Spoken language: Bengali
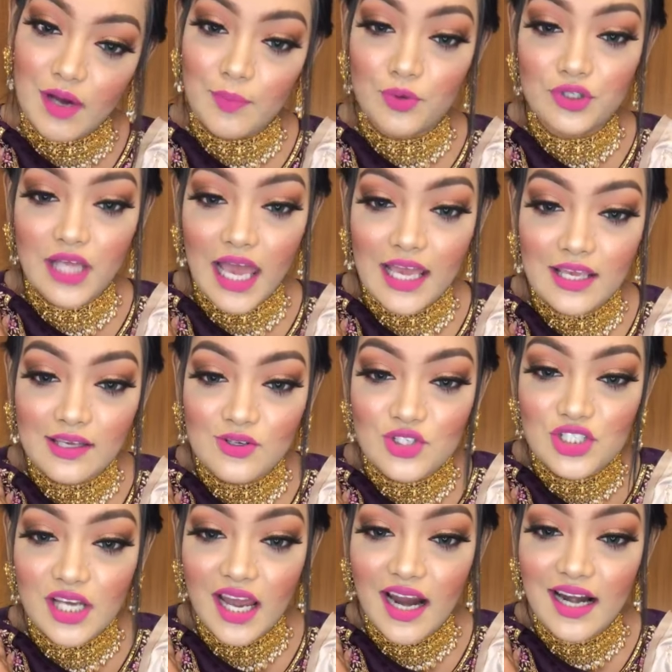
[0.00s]
আপু থ্যাংক ইউ
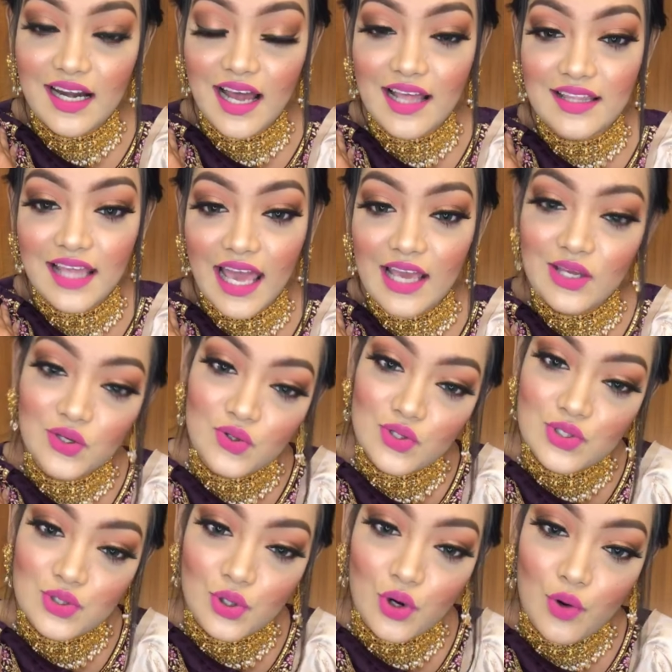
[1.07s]
শেয়ার ডান থ্যাংক ইউ
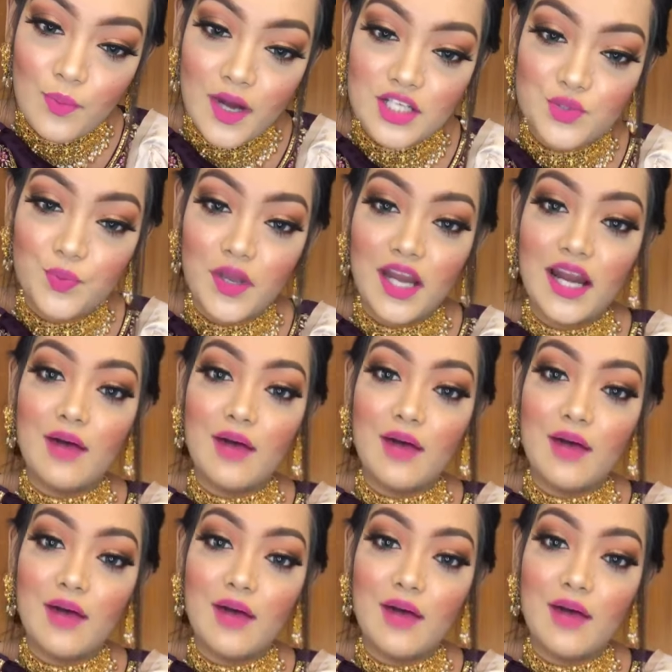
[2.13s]
সো মাচ মেহরা